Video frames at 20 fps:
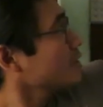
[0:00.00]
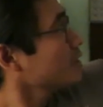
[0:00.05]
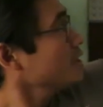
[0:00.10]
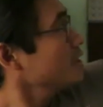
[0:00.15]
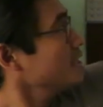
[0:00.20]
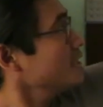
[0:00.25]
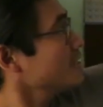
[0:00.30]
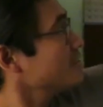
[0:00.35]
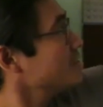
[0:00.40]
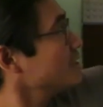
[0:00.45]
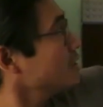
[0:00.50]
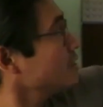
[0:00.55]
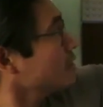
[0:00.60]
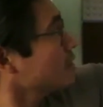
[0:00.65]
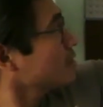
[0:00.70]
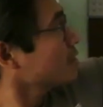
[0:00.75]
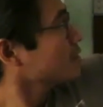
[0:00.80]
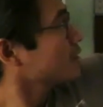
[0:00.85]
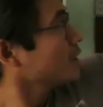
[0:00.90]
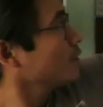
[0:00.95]
y
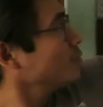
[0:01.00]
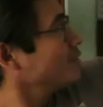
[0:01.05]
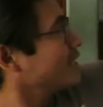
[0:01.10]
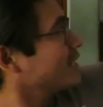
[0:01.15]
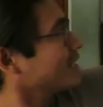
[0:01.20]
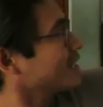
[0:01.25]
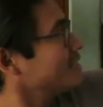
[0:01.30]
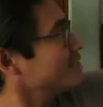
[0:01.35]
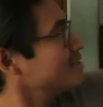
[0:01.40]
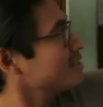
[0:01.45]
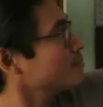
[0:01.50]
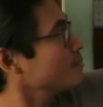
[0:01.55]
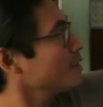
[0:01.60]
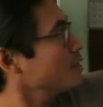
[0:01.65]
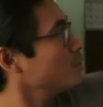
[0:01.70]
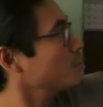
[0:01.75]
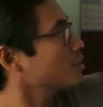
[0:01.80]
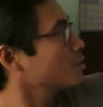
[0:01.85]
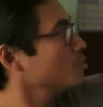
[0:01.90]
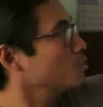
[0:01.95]
decir que una raíz es
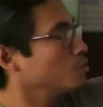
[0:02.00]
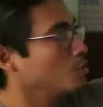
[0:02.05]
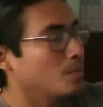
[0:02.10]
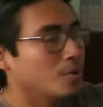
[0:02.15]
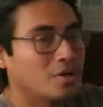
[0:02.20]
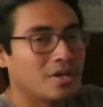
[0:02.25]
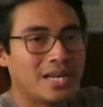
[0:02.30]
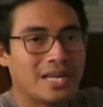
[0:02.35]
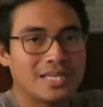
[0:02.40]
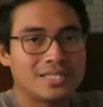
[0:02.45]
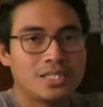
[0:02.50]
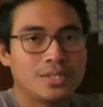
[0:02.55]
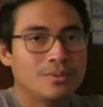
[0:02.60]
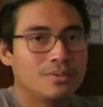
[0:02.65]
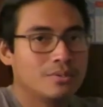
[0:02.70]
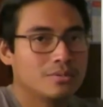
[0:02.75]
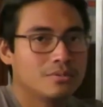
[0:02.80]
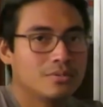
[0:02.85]
menor que un número negativo.